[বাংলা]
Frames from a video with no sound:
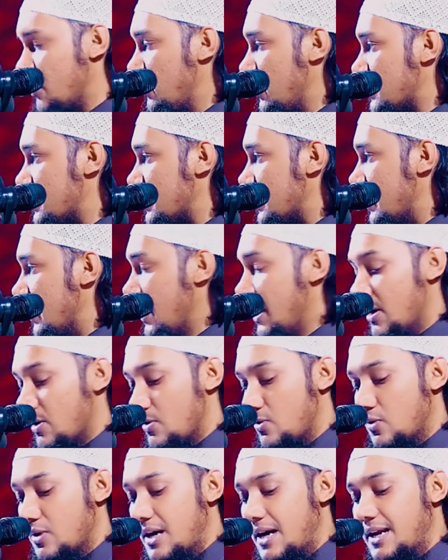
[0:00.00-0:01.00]
এখনো বলছি
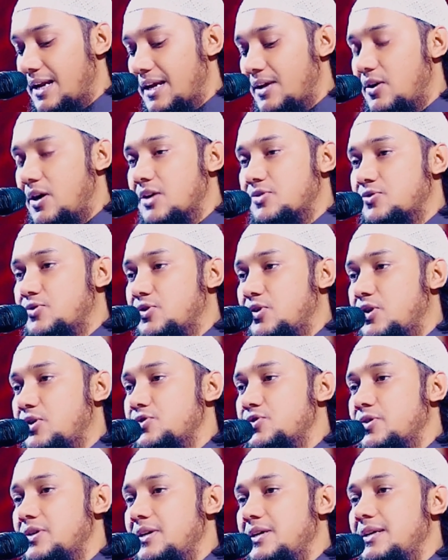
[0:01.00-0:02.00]
কোরআনের অর্থ
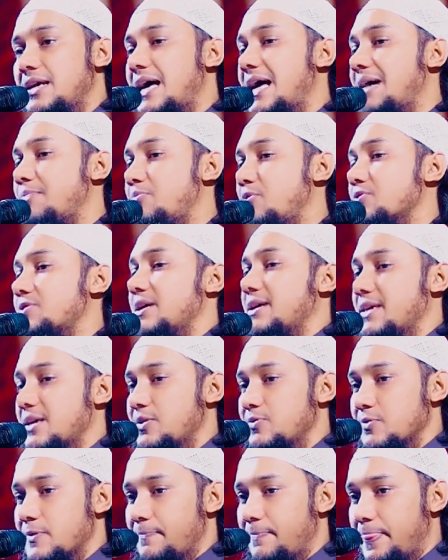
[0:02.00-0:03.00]
যদি না বোঝে
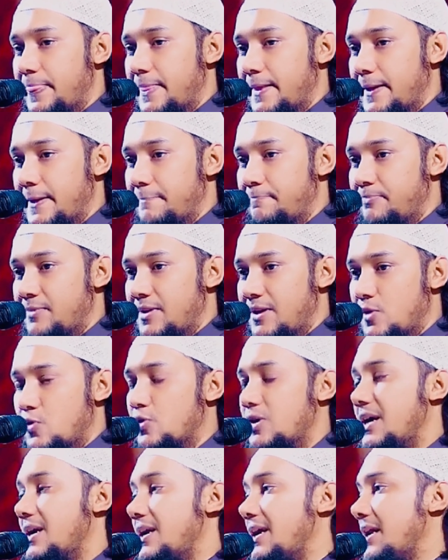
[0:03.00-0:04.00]
কেউ
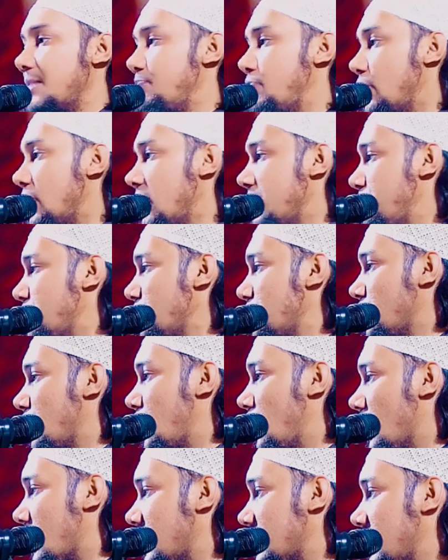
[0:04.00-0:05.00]
কোরআনের পরিপূর্ণ
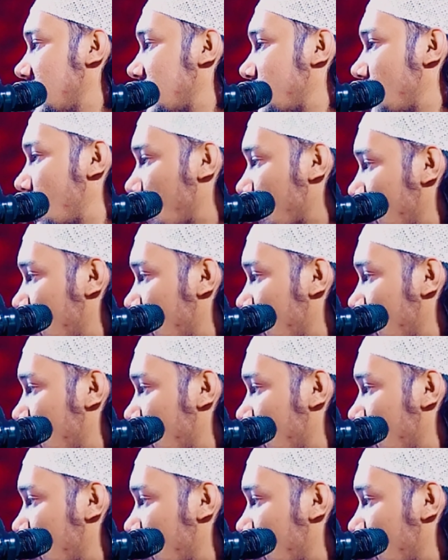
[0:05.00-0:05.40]
হক আদায়